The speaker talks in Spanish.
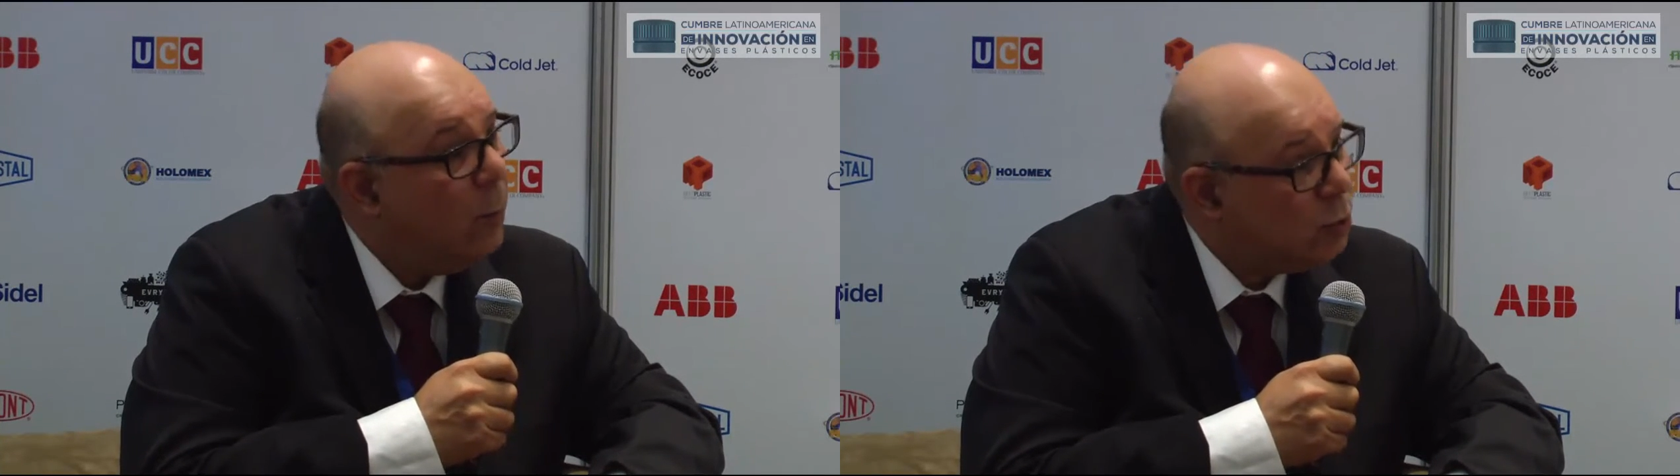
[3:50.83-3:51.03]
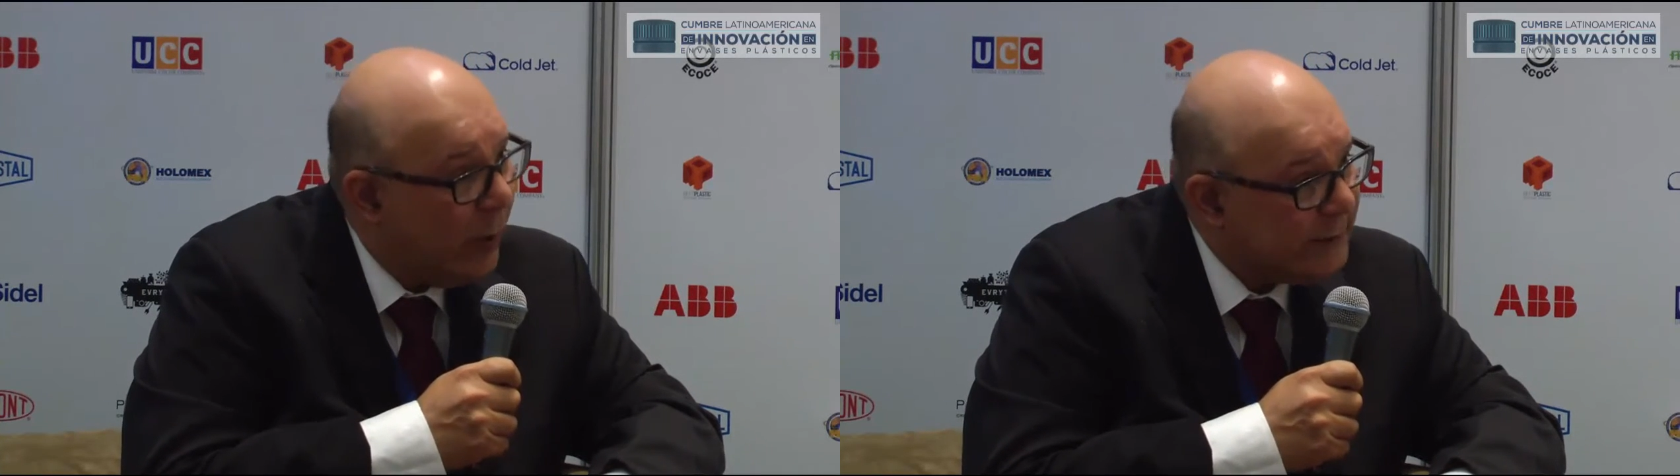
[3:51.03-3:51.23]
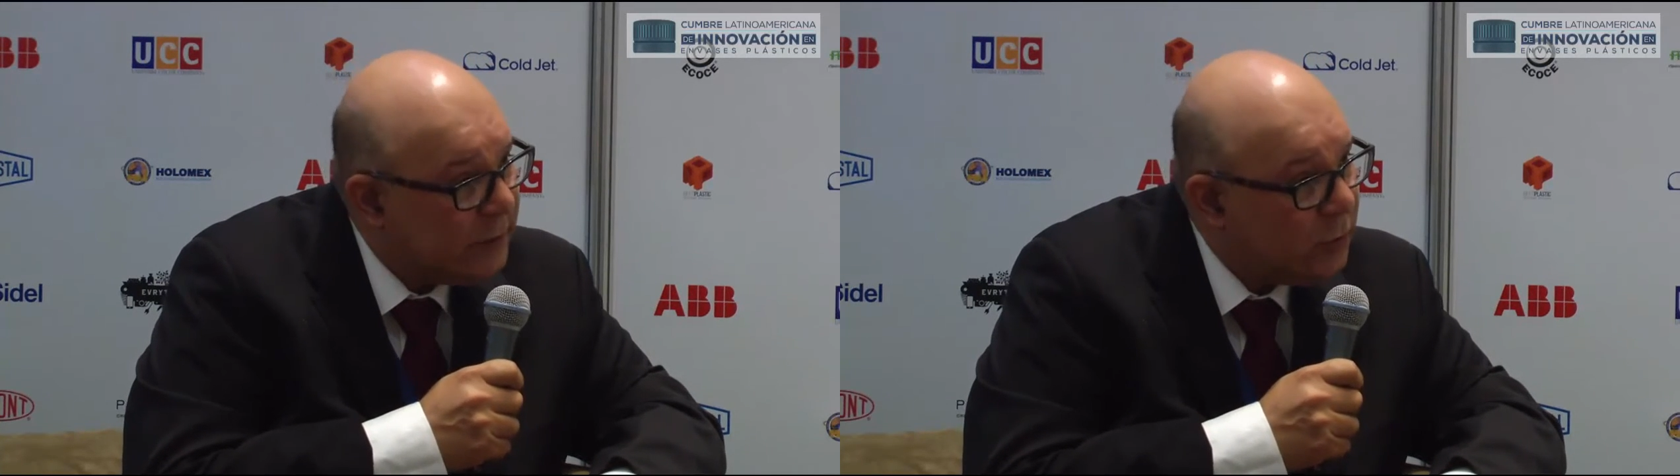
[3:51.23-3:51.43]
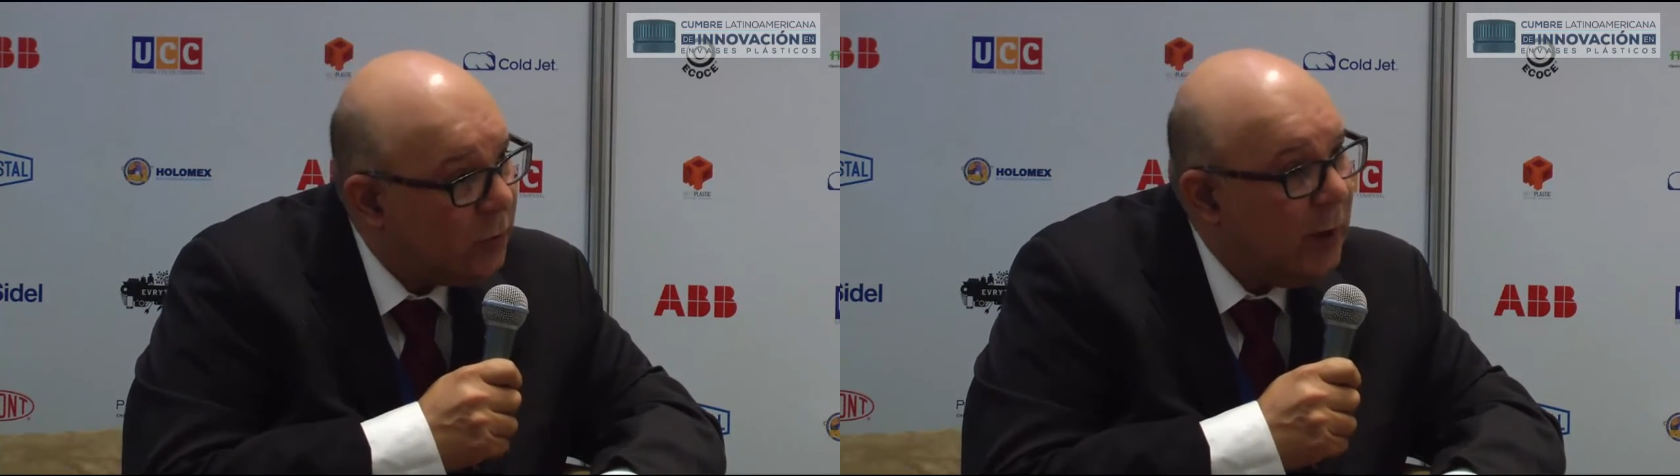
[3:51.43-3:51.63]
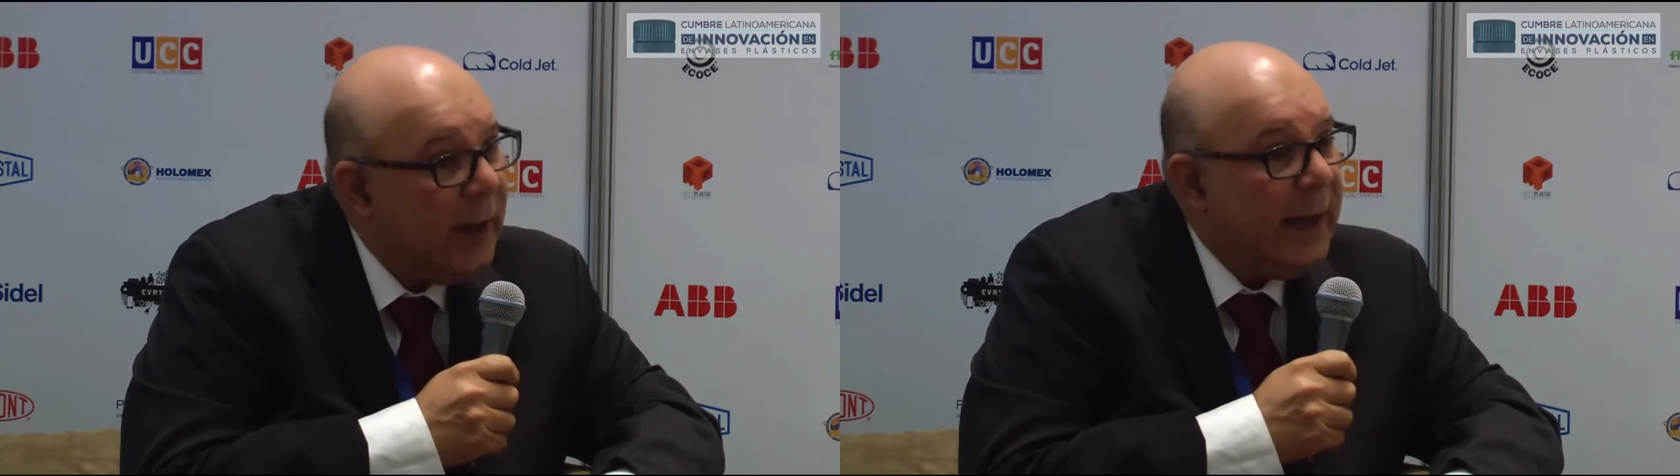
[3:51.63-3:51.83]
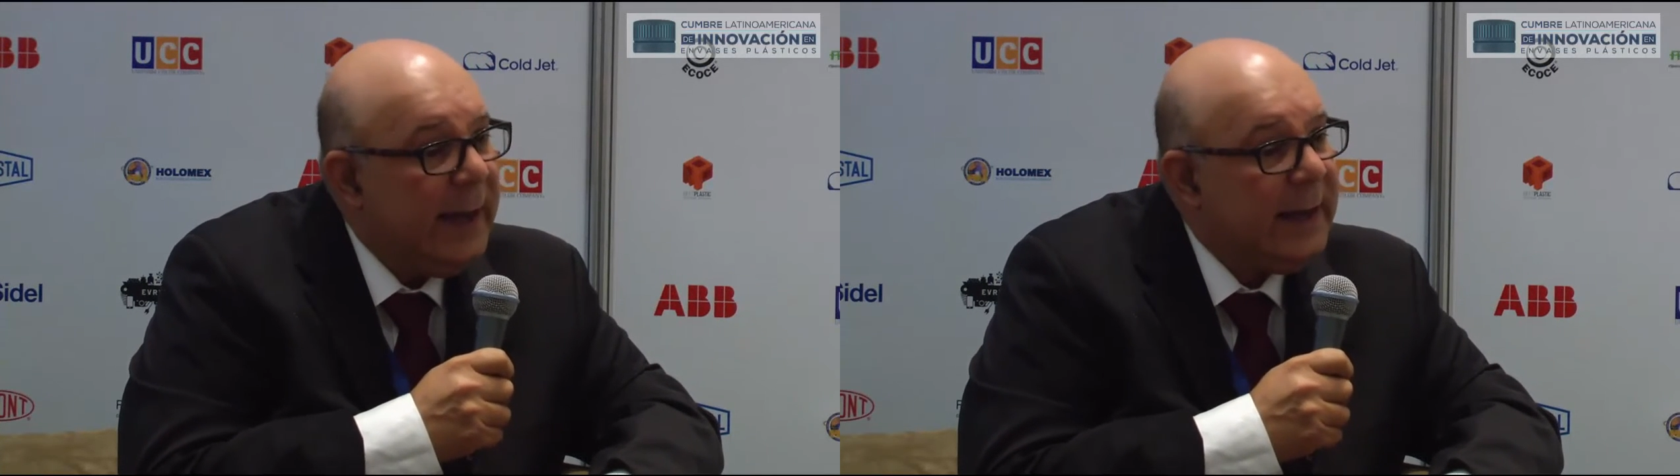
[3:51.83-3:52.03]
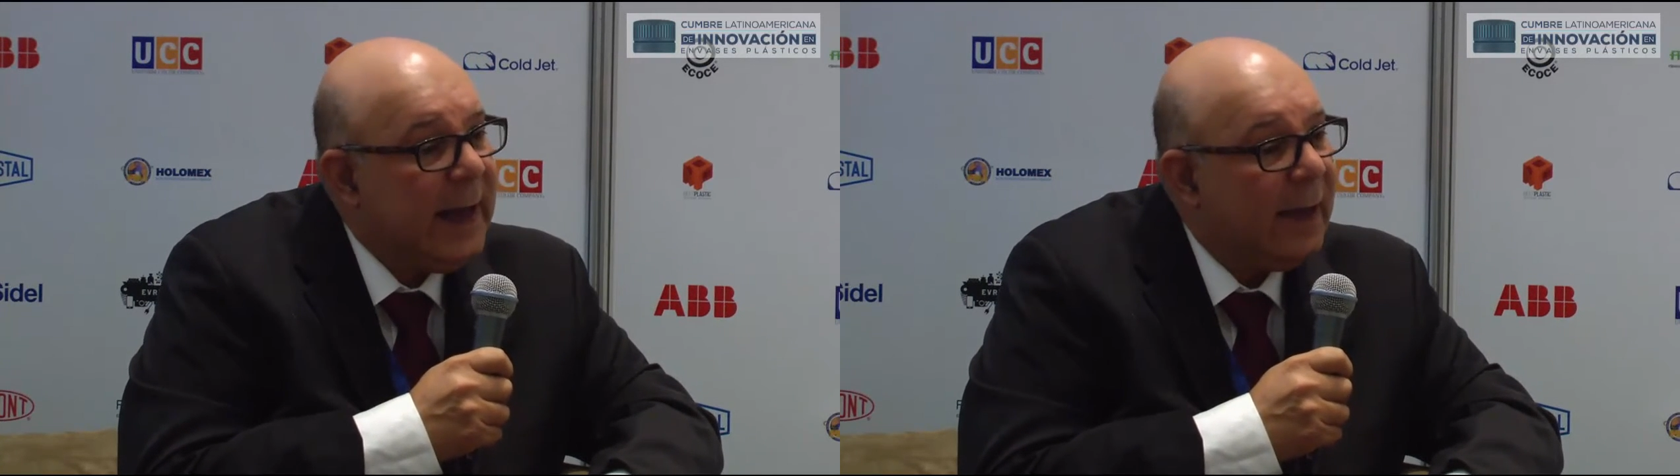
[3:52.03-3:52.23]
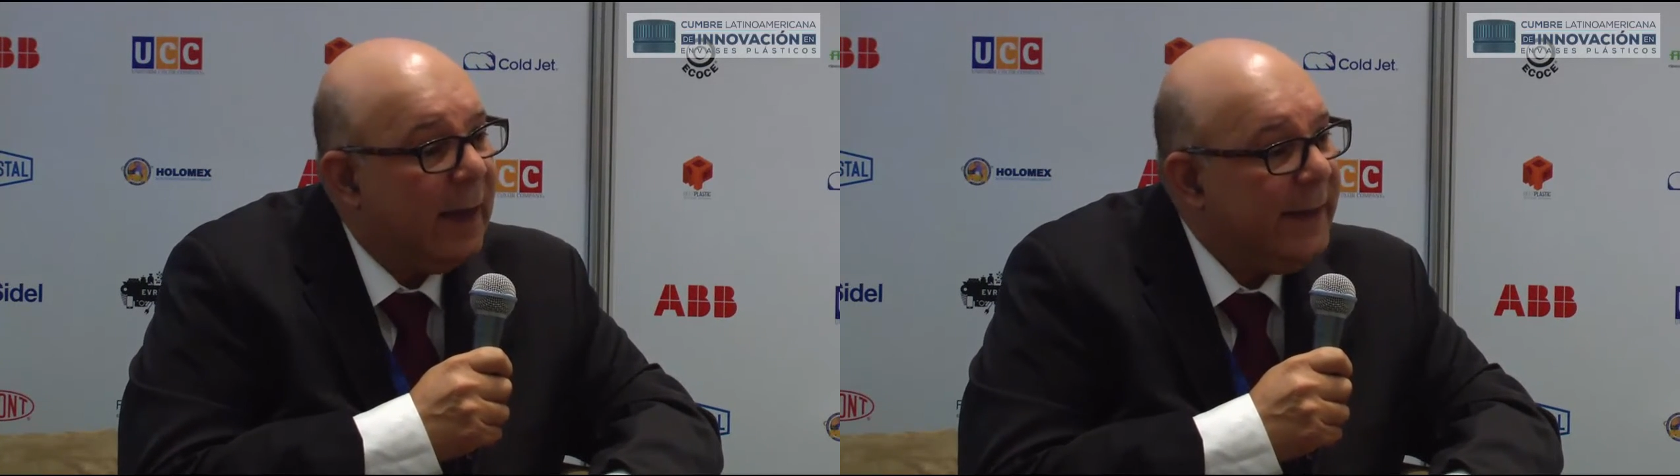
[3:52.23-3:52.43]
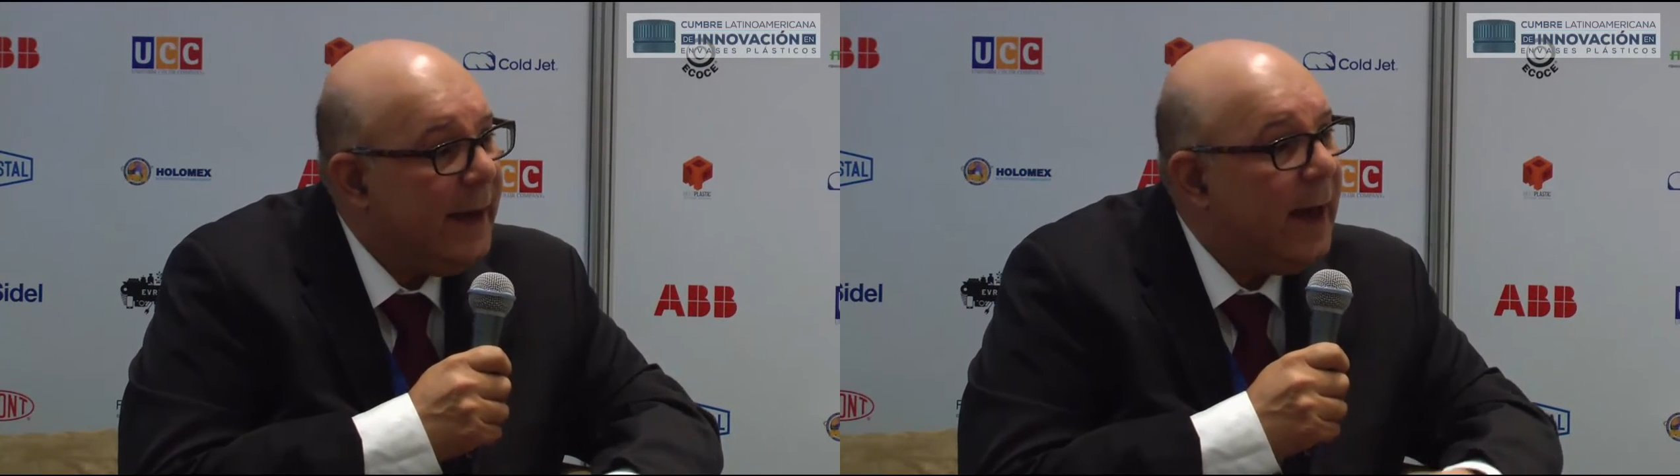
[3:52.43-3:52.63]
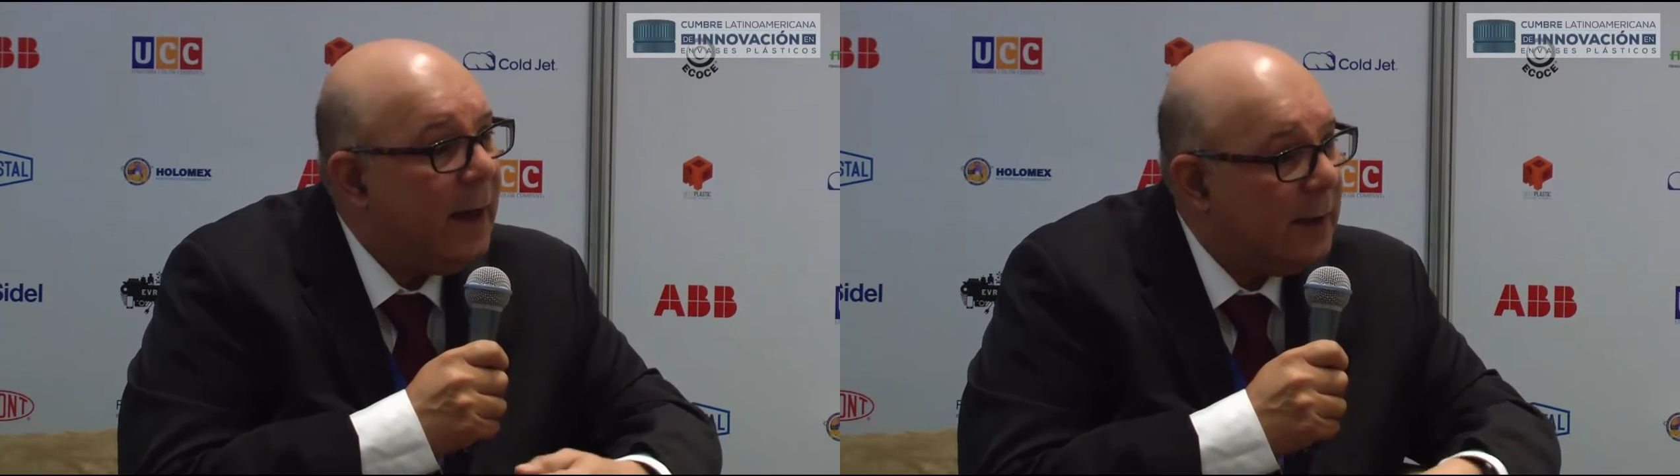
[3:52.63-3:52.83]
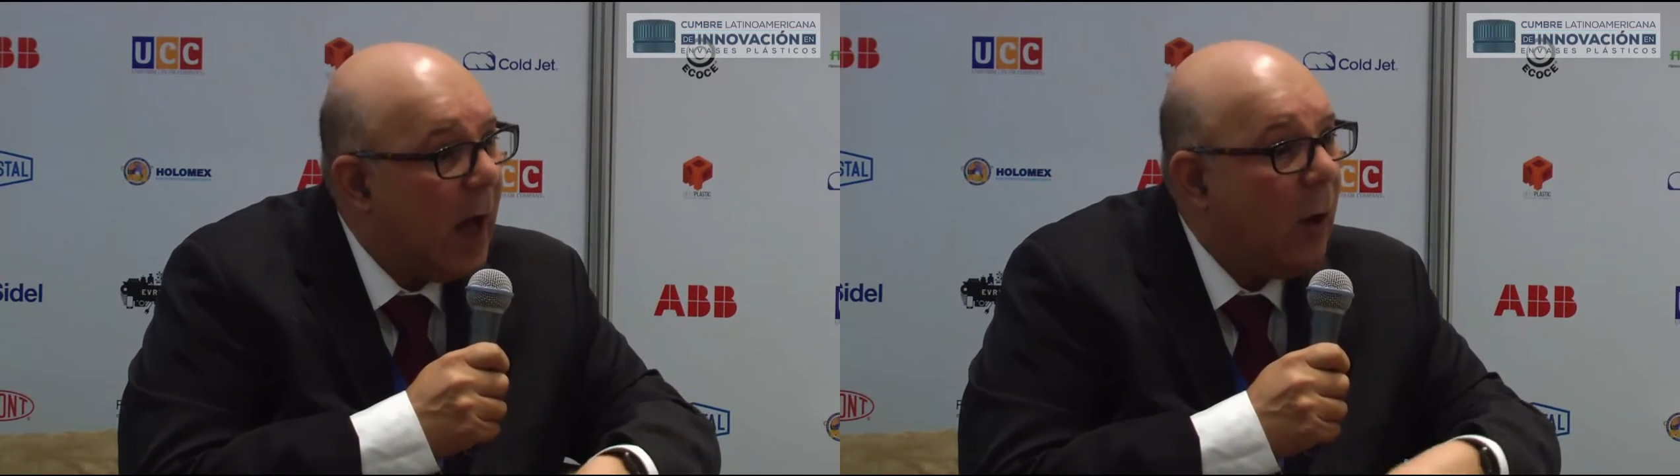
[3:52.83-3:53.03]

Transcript: mucho éxito y cada día